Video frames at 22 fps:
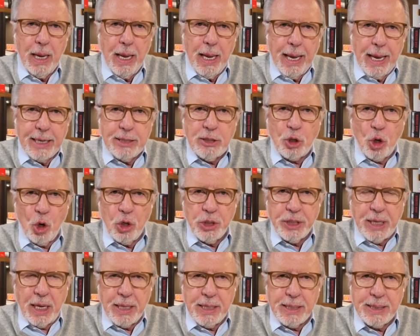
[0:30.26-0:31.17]
esto lo
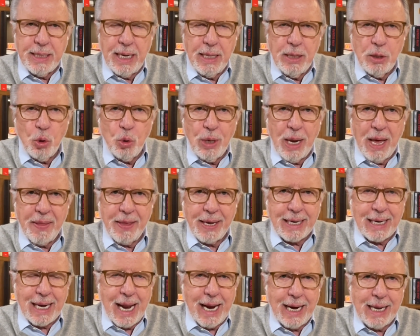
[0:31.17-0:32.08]
está diciendo una
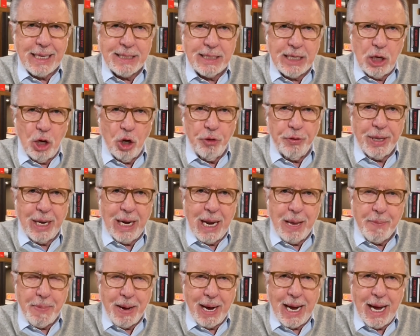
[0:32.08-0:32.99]
declaración de la
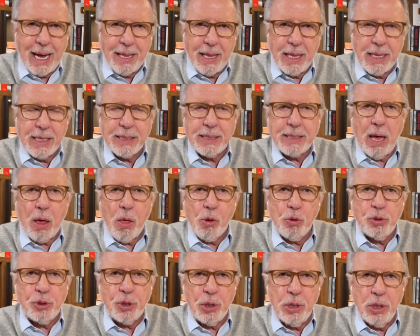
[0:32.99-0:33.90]
Embajada de
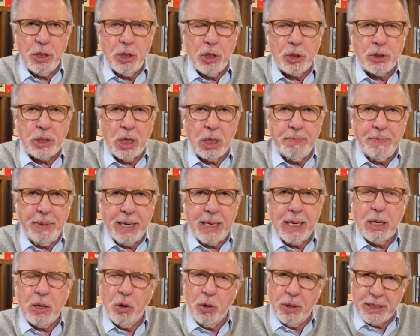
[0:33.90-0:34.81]
Estados Unidos en
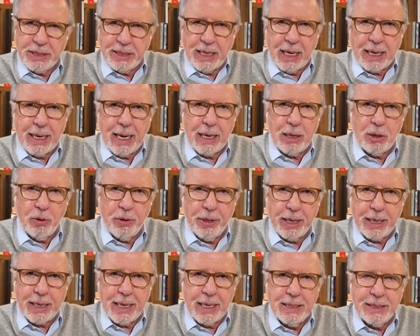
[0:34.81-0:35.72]
México, que está a cargo
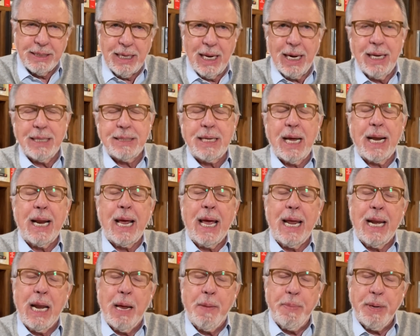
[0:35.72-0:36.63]
de Ken Salazar.
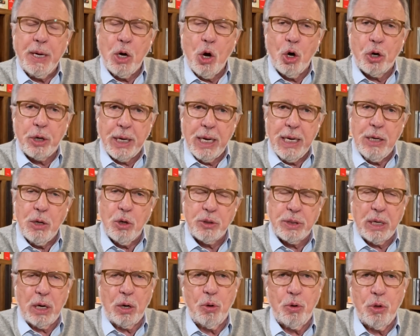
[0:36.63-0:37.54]
El amigo Ken lo
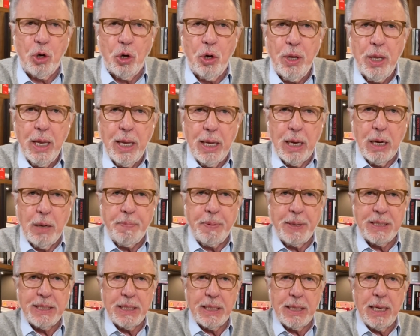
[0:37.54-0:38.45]
saludó el
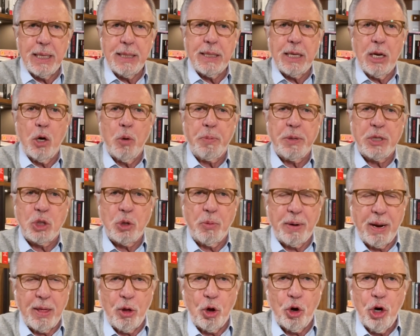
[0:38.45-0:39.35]
presidente López
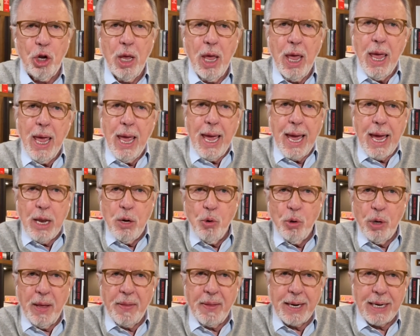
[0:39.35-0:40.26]
Obrador en
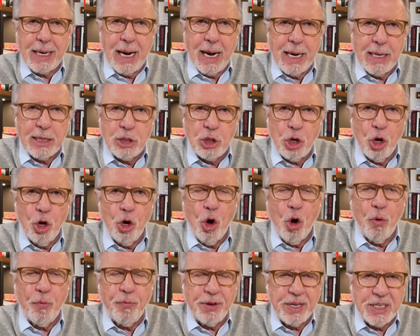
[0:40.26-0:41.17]
una declaración
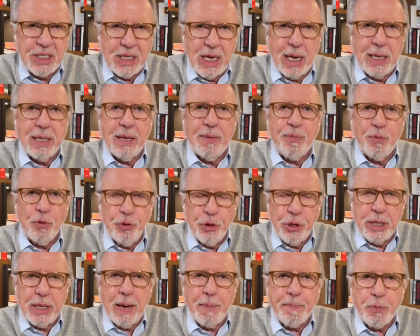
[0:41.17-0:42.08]
oficial
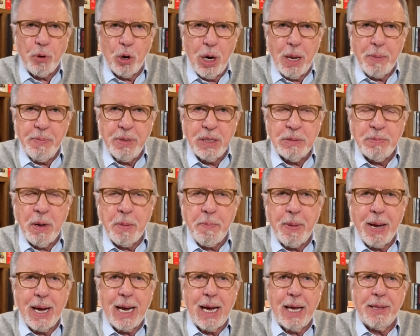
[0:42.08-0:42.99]
difundida por la misma
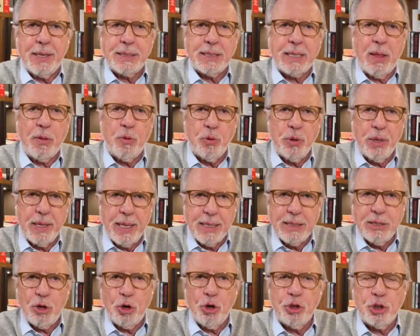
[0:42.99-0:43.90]
Embajada
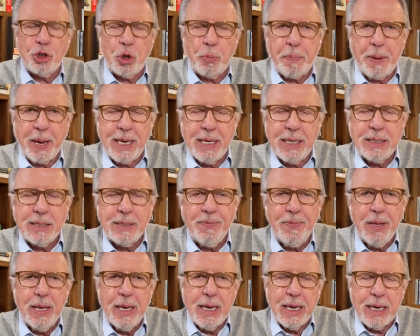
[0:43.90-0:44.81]
estadounidense en nuestro país
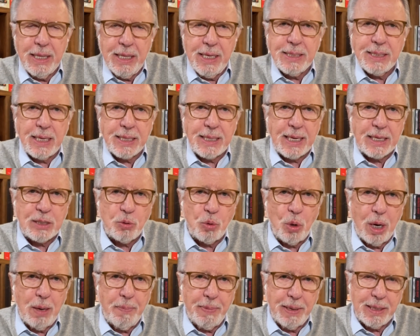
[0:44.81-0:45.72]
y dice
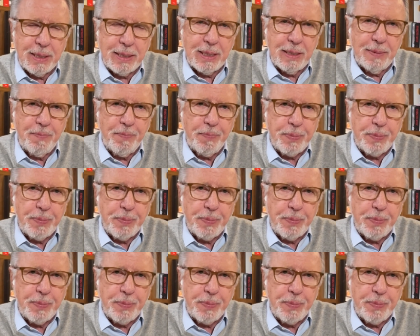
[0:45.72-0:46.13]
textualmente,